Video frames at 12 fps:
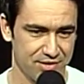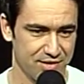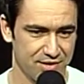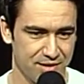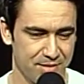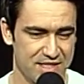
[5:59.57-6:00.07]

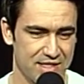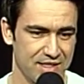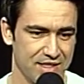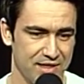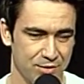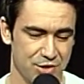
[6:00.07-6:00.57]
na, na
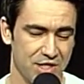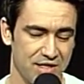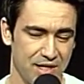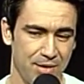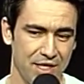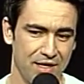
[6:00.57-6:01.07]
marcenaria onde ele
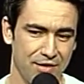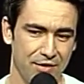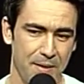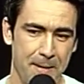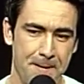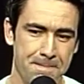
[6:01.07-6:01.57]

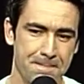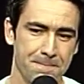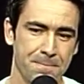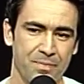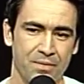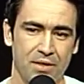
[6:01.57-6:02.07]
trabalhava.
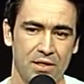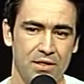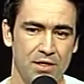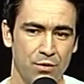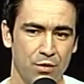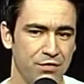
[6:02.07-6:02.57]

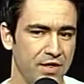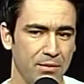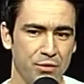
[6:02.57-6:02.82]
E eu ouvia